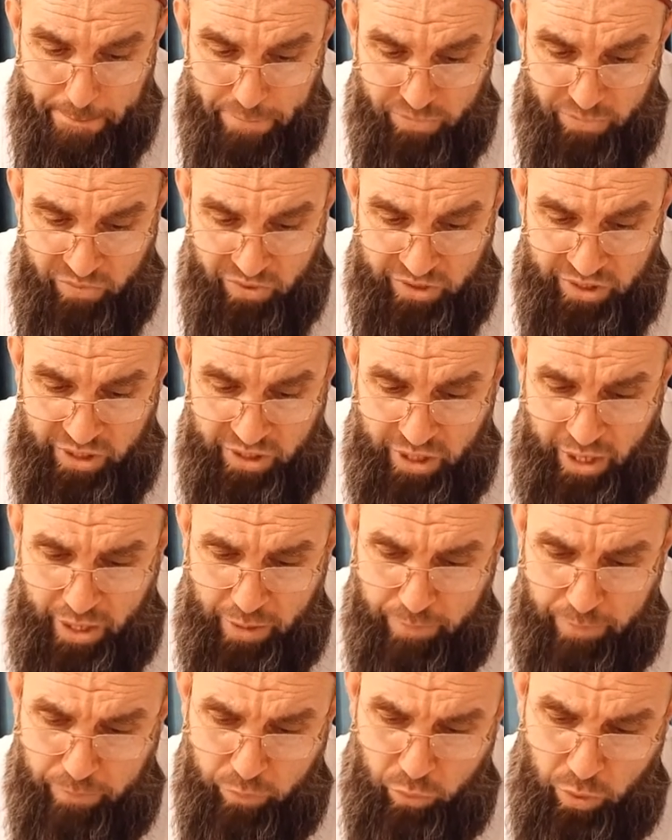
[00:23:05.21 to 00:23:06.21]

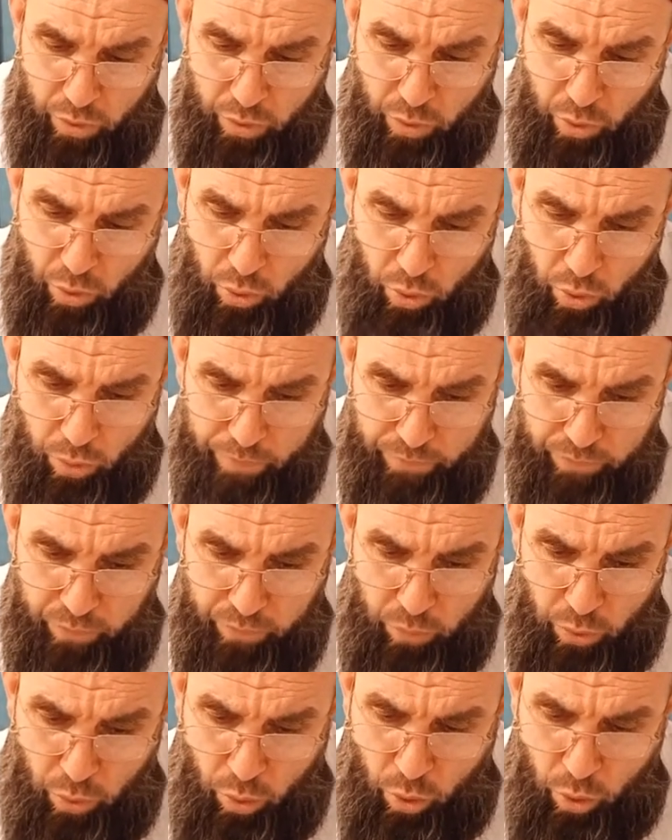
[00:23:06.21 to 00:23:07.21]
yine
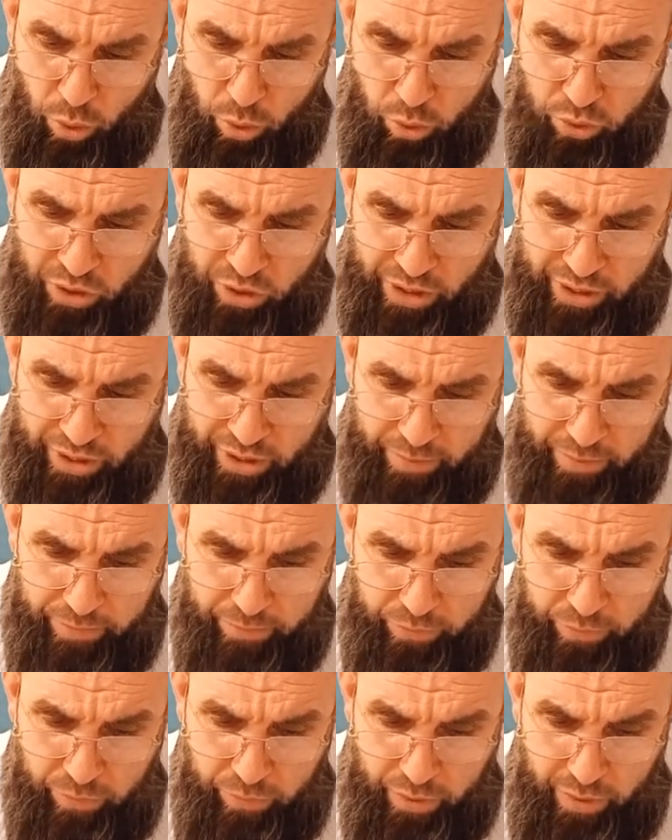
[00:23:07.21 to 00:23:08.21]
10 üzeri
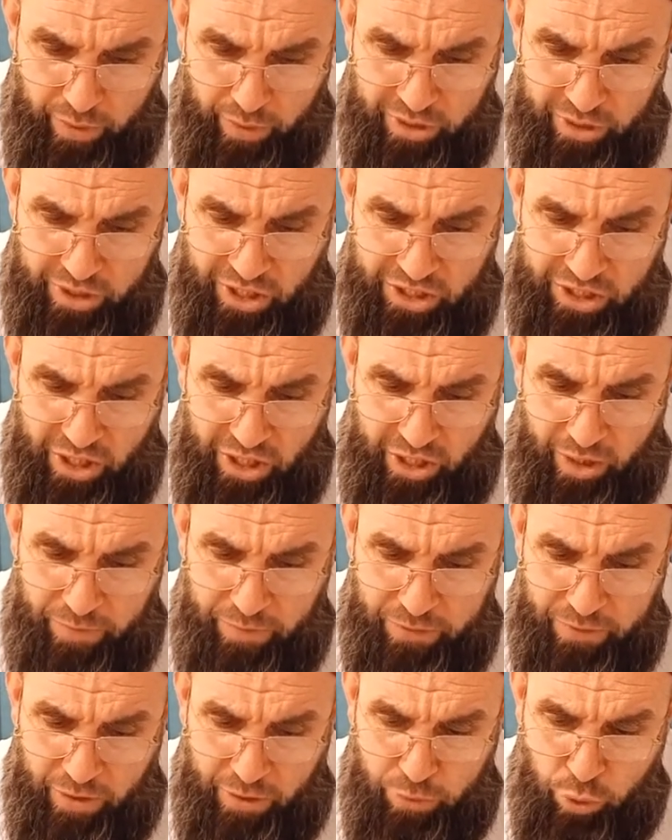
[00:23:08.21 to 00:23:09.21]
geçen
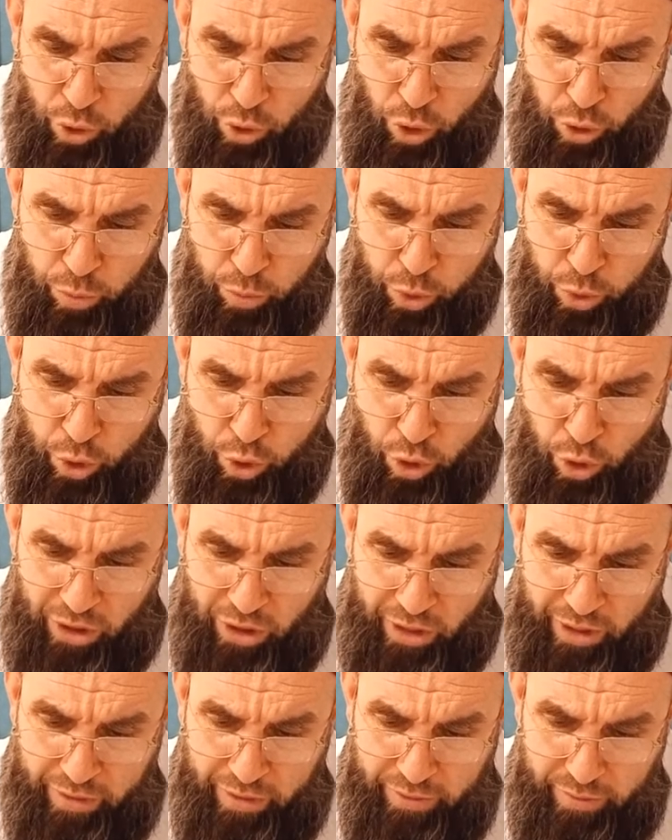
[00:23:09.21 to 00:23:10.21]
hafta 4.5
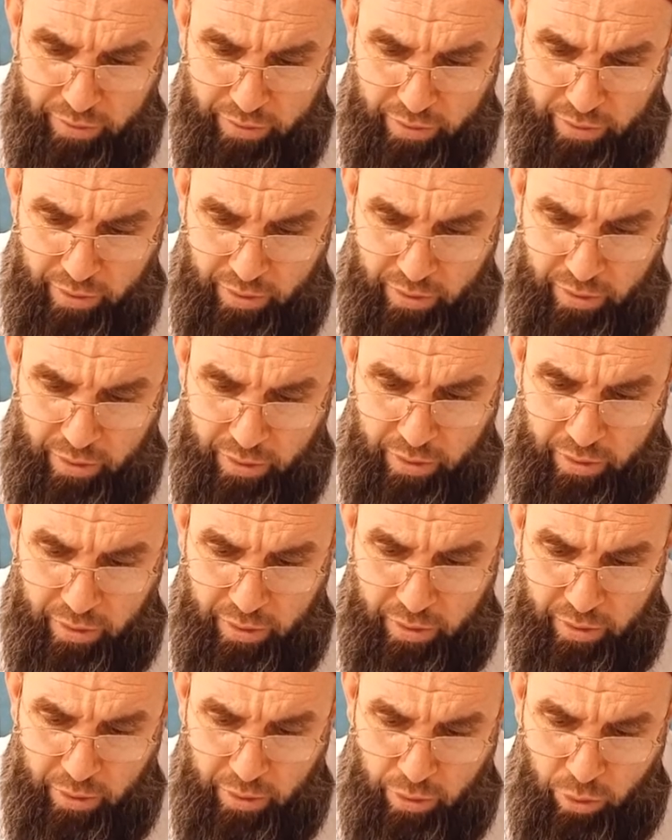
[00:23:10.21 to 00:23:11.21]
alan
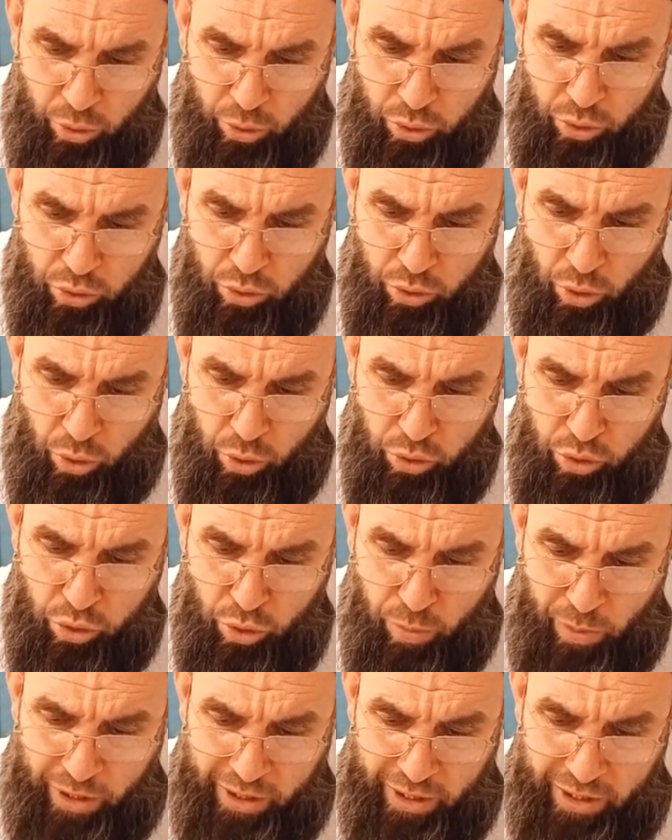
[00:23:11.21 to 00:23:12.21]
e, 39
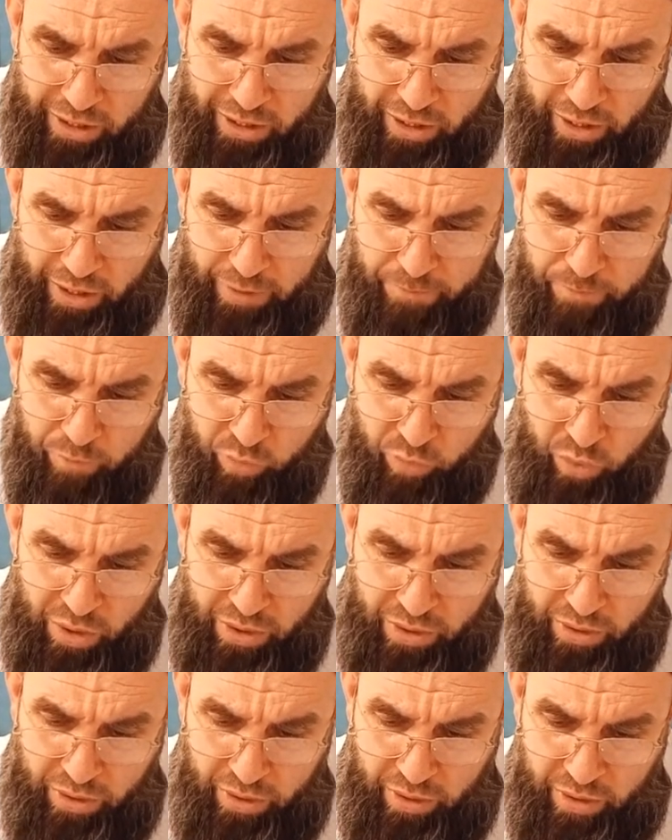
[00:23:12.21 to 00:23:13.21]
numarayla
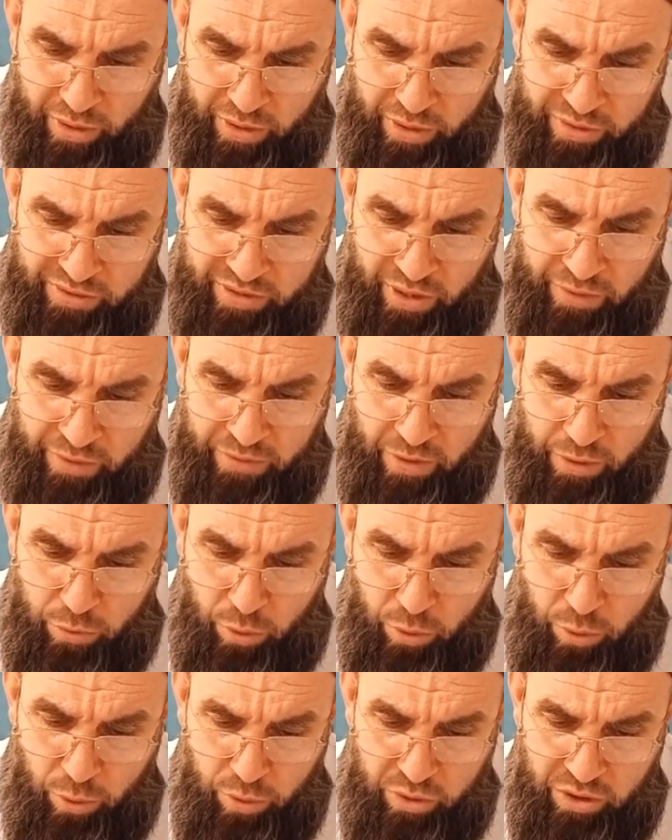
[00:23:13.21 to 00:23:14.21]
e,
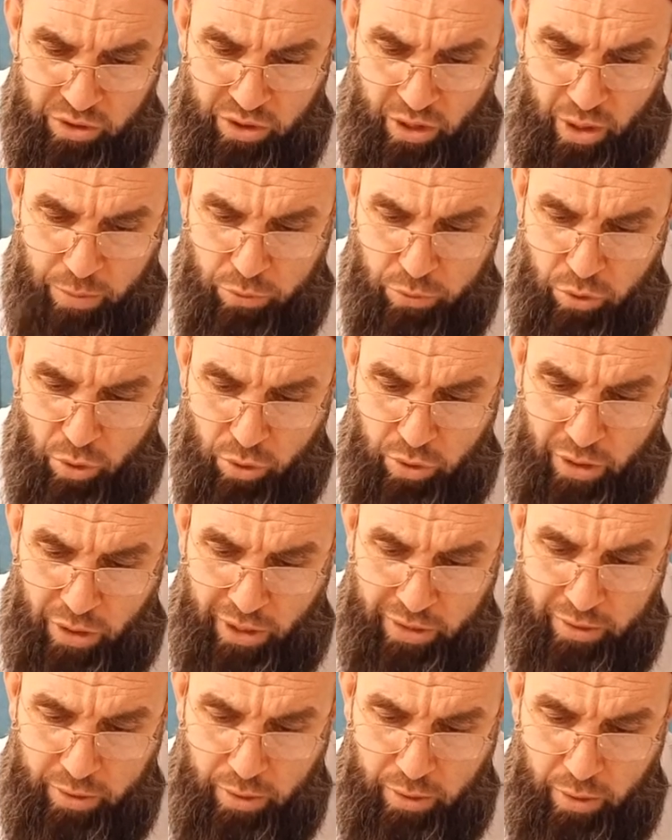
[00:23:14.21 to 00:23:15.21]
Sevdanur
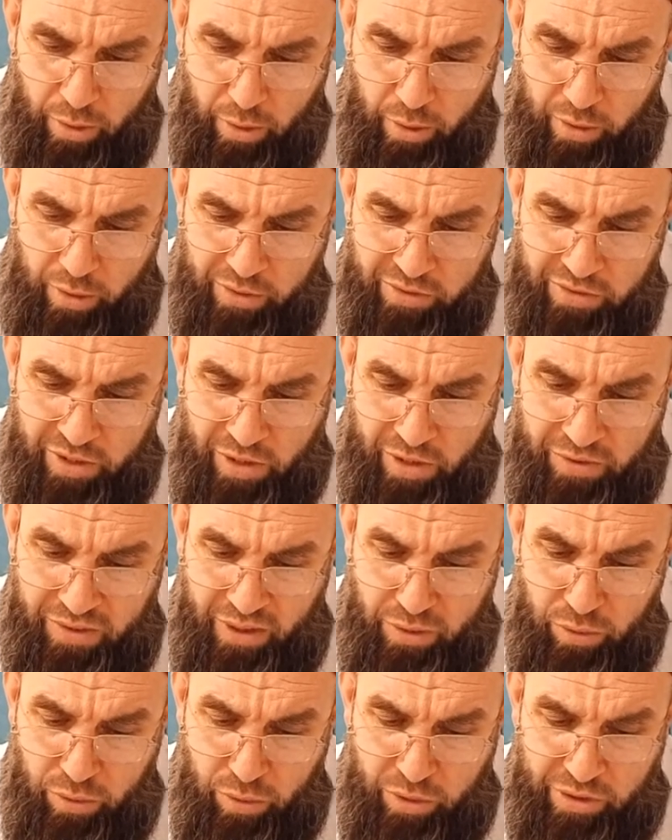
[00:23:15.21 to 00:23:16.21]
Trabzon'dan
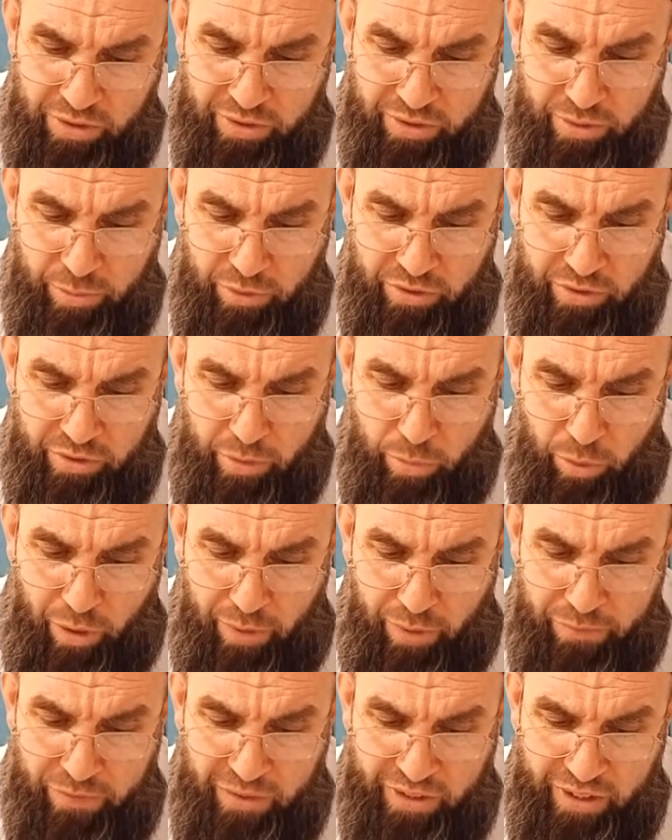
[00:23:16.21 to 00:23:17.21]
Sevdanur kızımız da bu
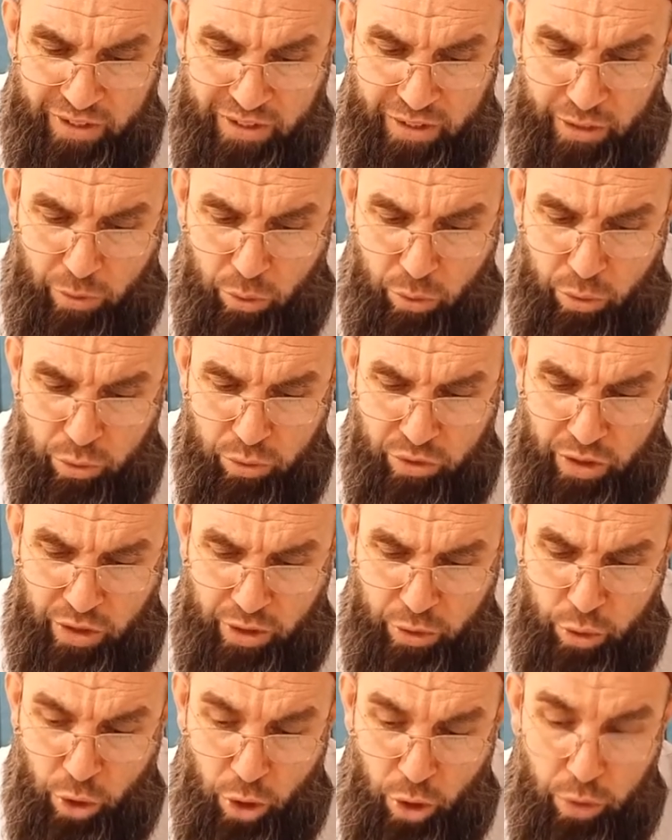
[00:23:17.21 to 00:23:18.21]
hafta yine 10 üzeri
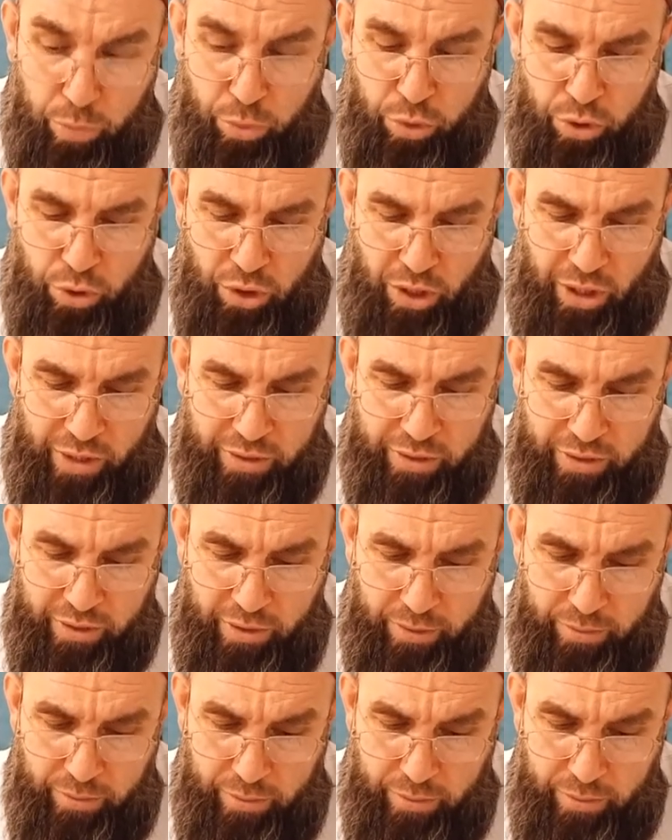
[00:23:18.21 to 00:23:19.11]
4.5 aldı.